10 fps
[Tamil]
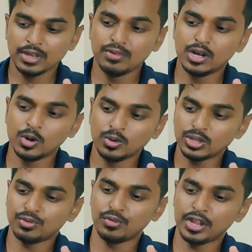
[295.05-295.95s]
இவங்களும்
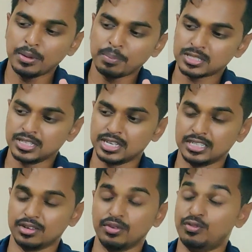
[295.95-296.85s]
இந்த ஃபிஃப்டீன்
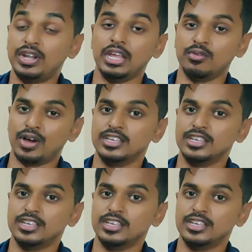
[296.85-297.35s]
பர்சன்டேஜ் ஃபிஃப்டி